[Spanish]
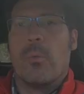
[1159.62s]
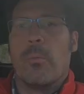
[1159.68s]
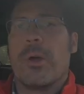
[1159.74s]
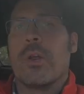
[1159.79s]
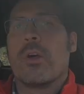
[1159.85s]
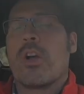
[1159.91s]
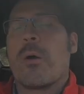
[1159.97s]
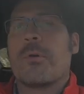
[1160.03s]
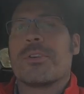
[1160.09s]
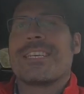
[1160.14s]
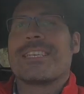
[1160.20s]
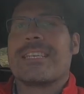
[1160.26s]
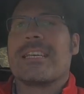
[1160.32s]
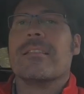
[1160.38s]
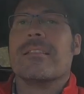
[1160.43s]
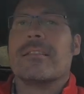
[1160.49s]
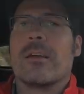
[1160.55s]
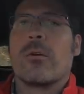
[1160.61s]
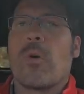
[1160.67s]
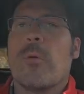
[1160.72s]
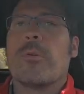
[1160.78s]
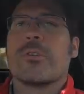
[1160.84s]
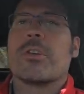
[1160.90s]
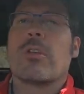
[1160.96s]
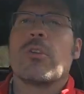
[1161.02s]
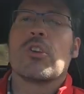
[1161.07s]
Bueno, ¿cómo se siente?
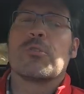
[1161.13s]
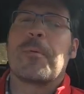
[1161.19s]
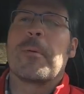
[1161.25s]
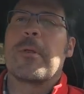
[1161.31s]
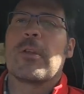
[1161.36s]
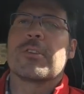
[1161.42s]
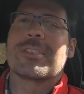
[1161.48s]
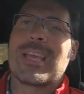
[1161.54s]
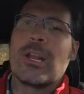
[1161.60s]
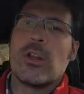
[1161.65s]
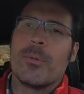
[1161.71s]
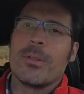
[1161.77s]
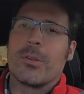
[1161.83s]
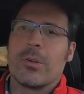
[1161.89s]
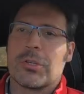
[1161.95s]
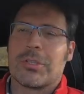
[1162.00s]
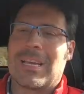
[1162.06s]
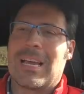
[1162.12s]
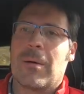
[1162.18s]
¿Cómo son los primeros kilómetros